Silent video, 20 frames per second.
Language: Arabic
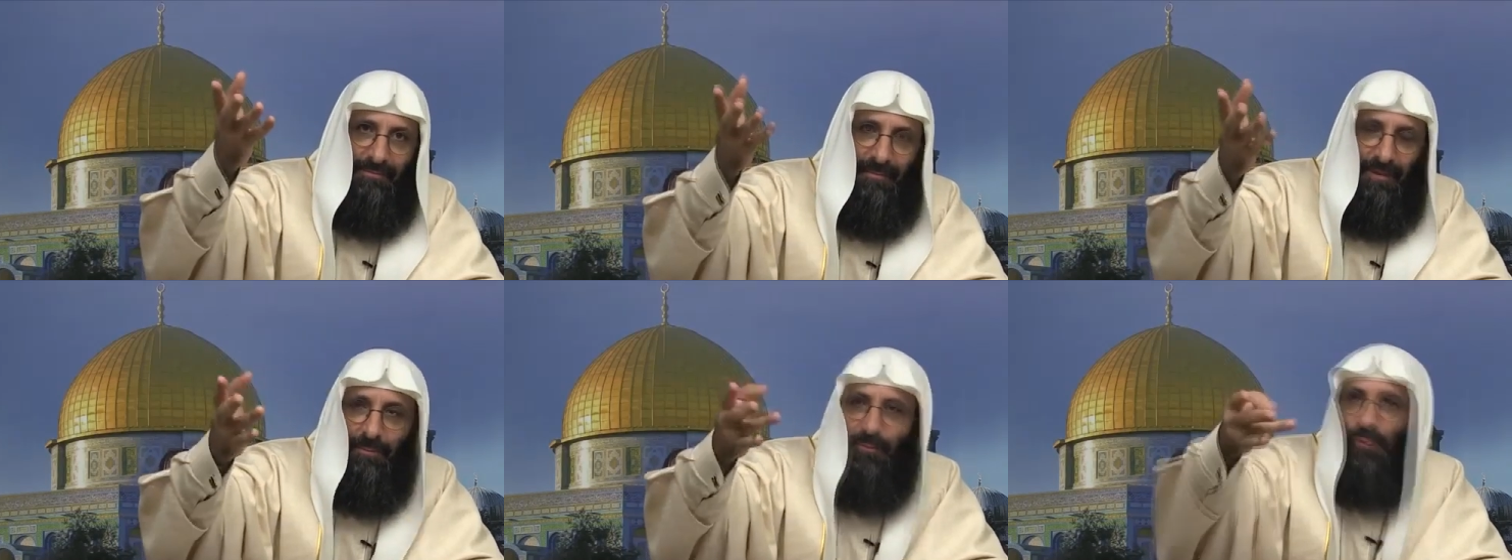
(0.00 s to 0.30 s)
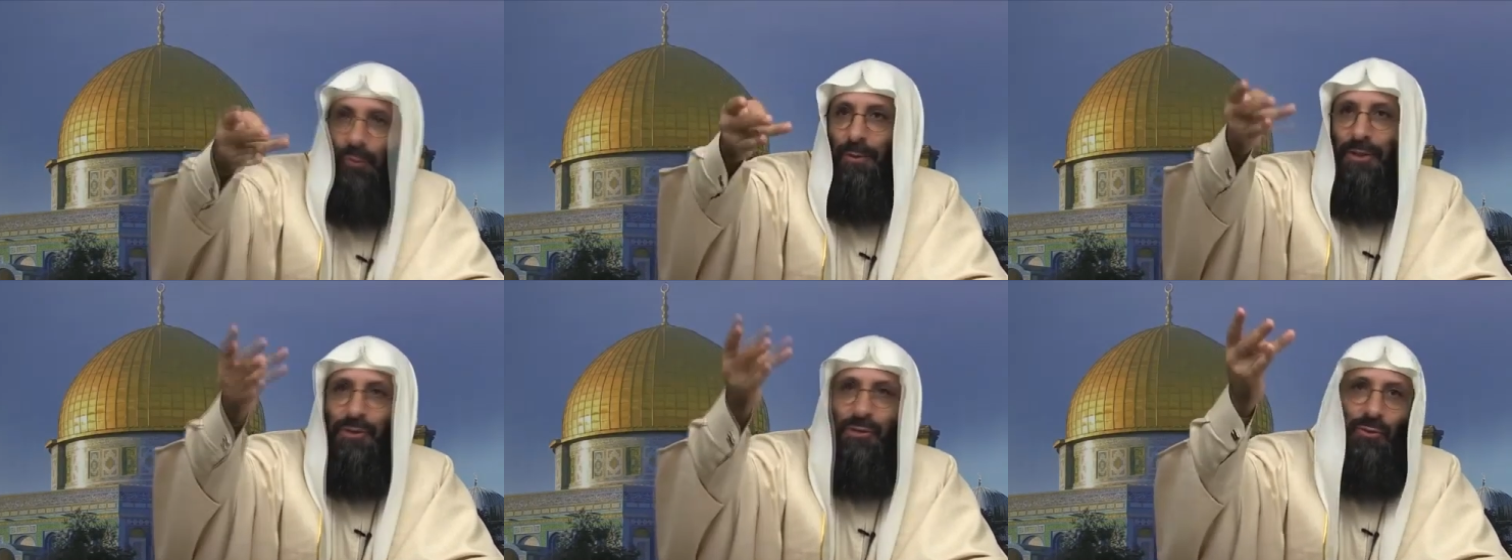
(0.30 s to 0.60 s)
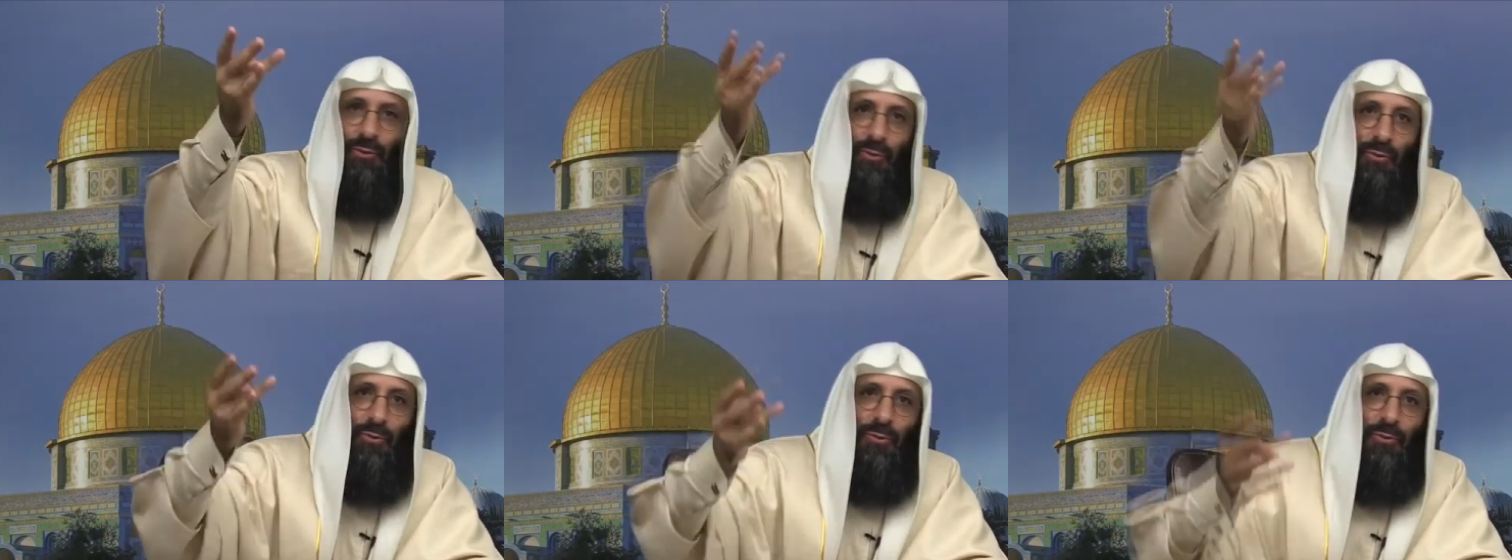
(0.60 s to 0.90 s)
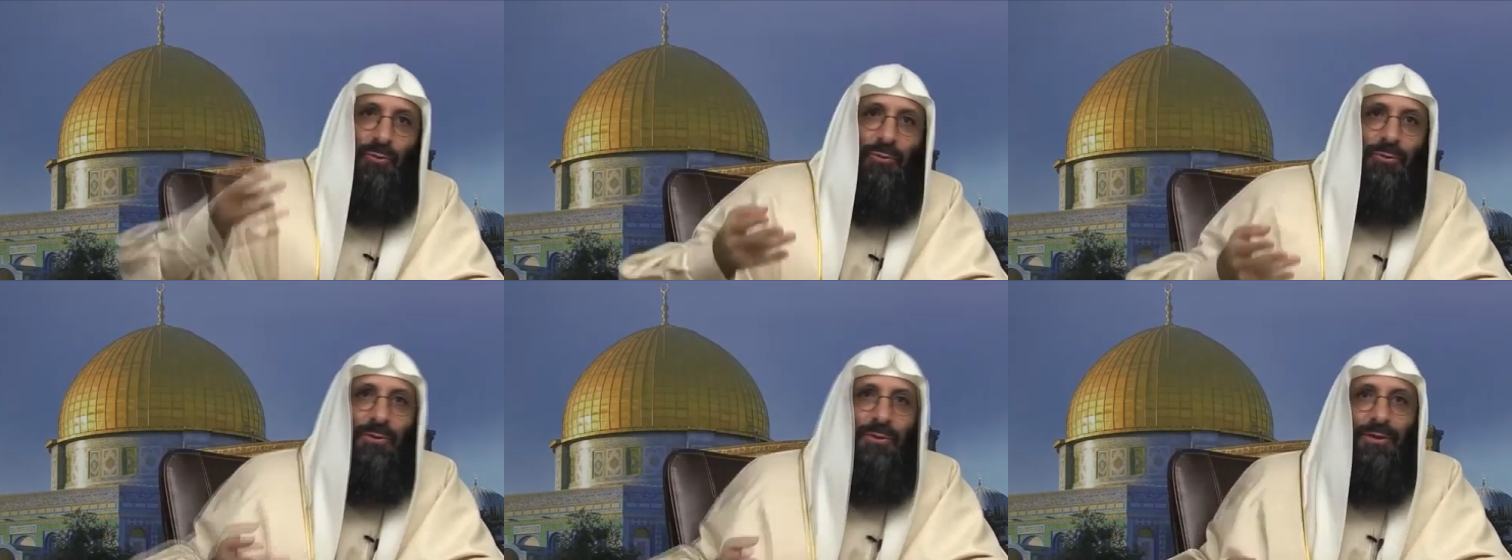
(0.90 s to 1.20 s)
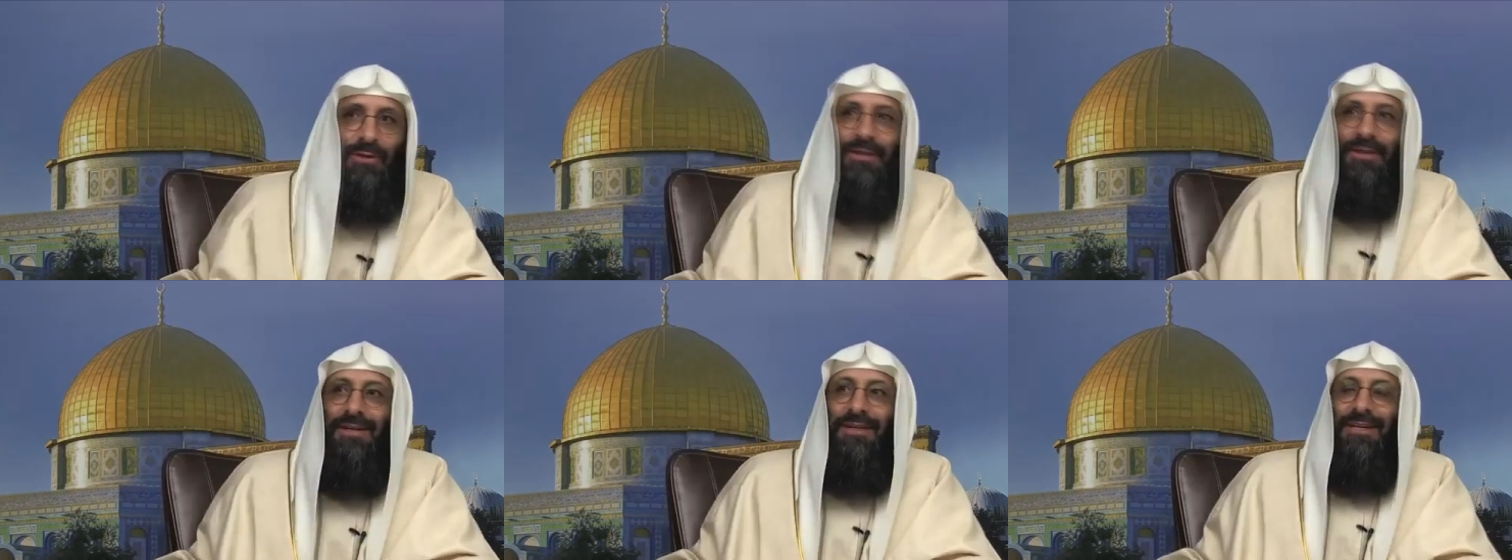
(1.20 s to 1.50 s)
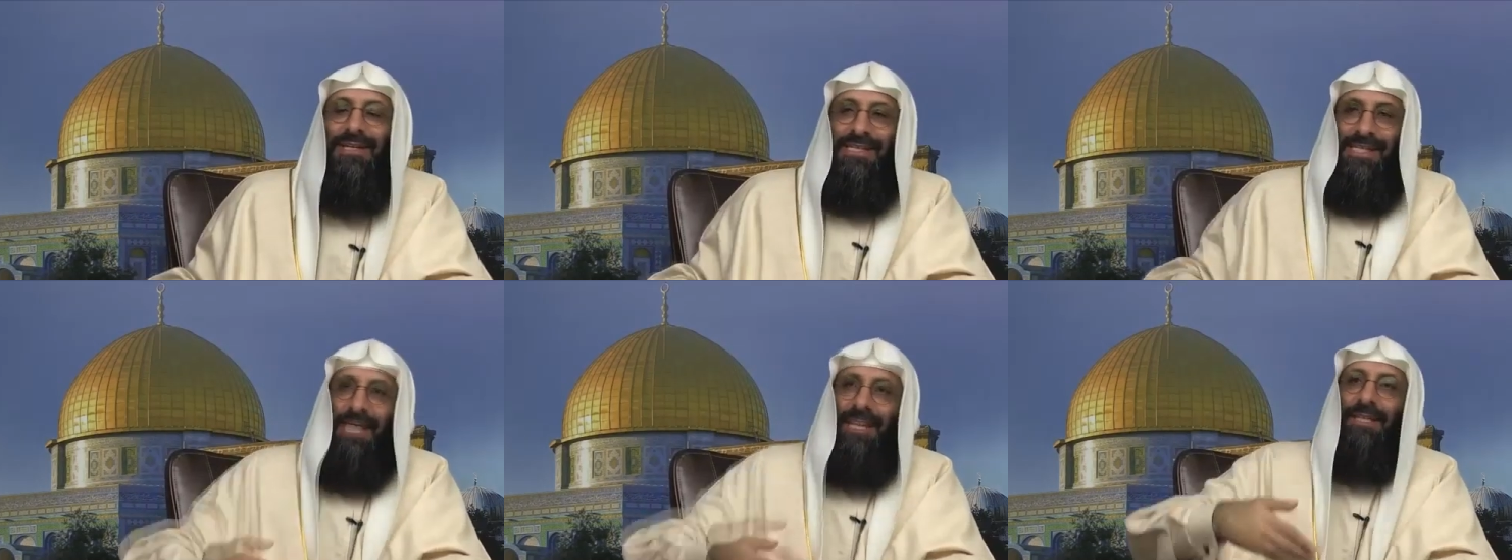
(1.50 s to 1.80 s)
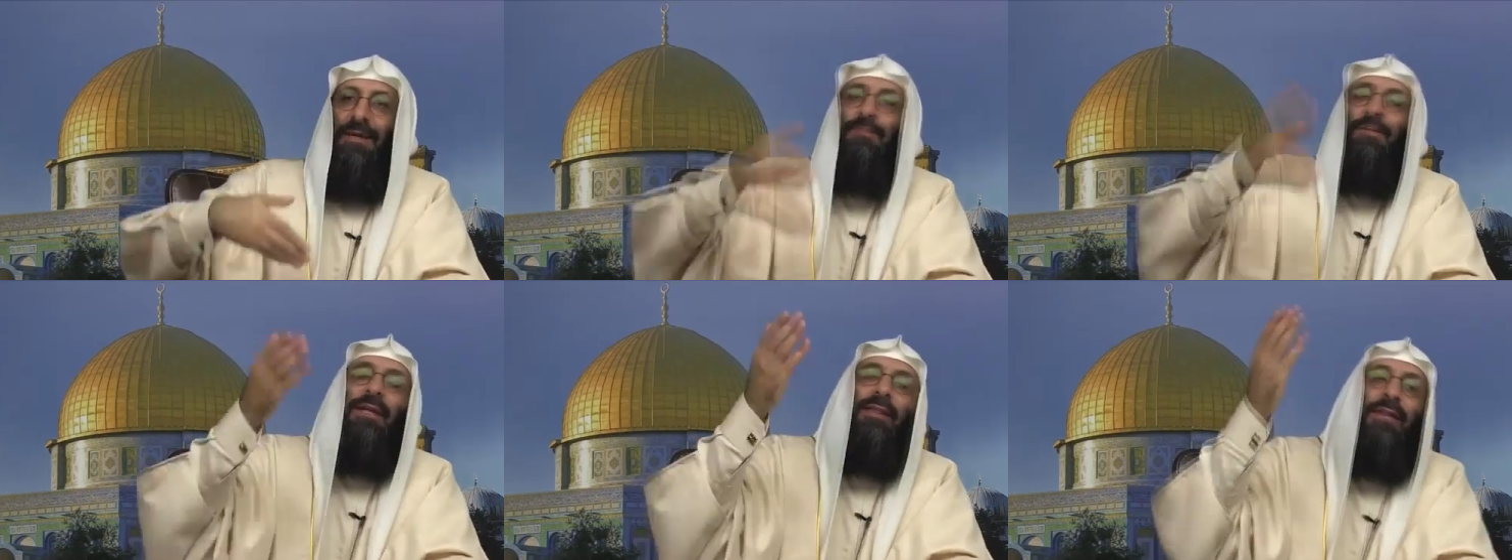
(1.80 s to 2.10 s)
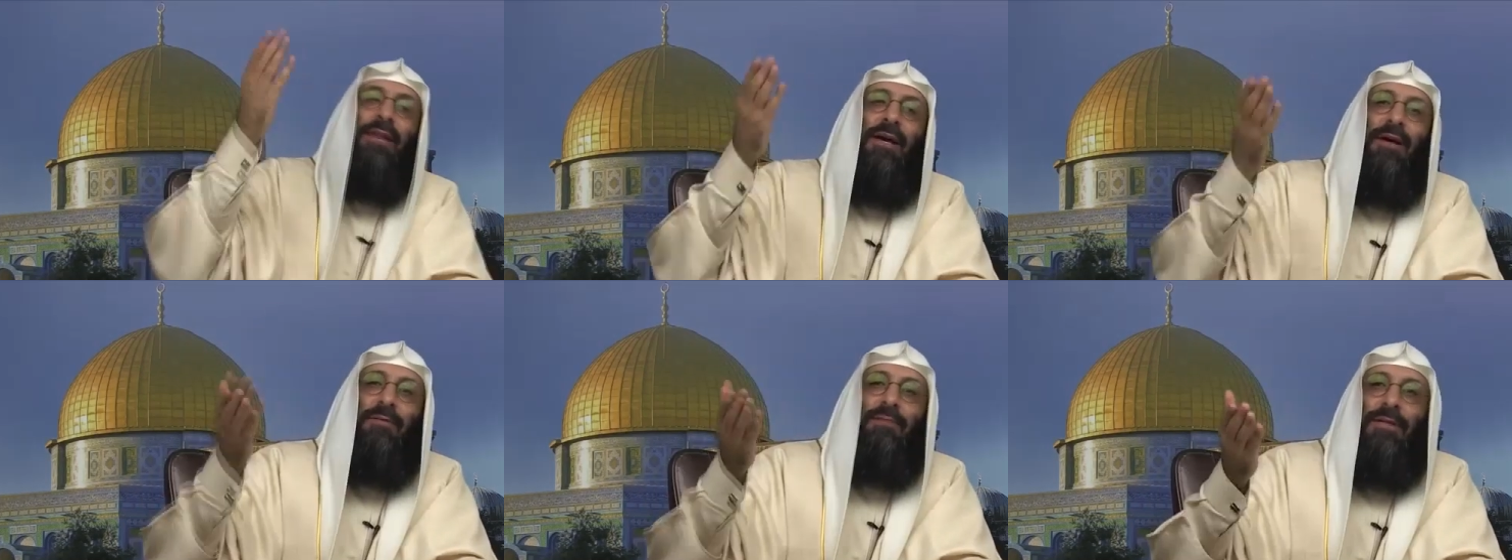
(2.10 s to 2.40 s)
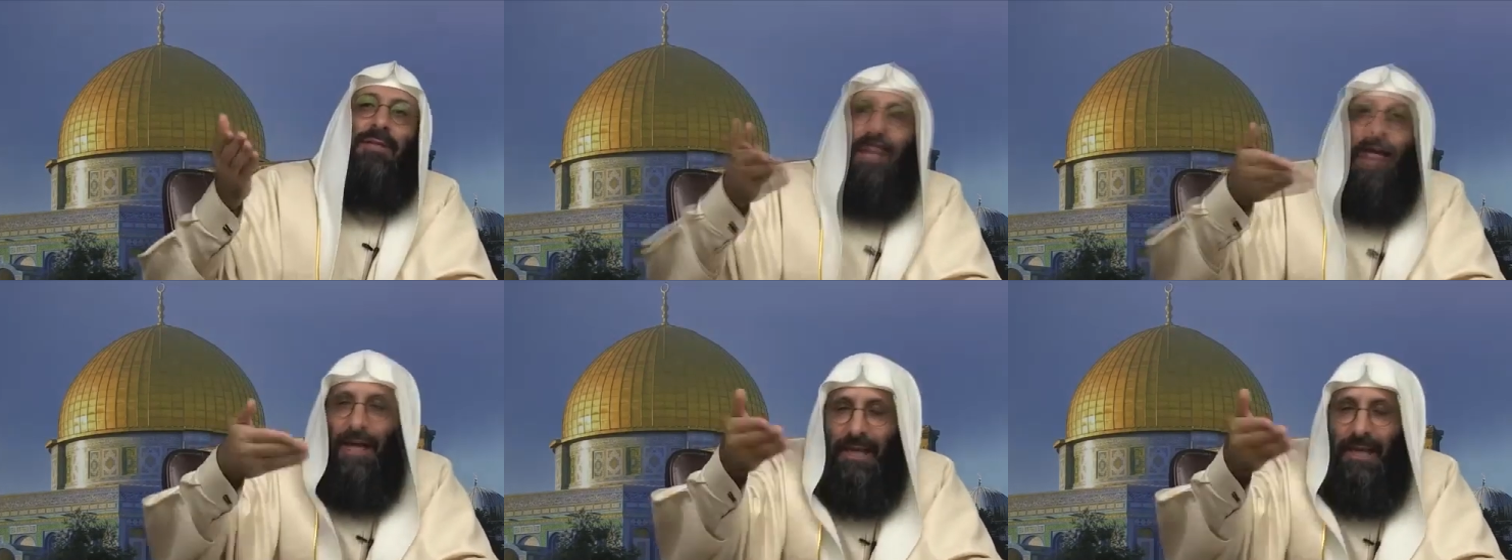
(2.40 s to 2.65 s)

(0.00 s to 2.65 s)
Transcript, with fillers: ابن مسعود زيد بن ثابت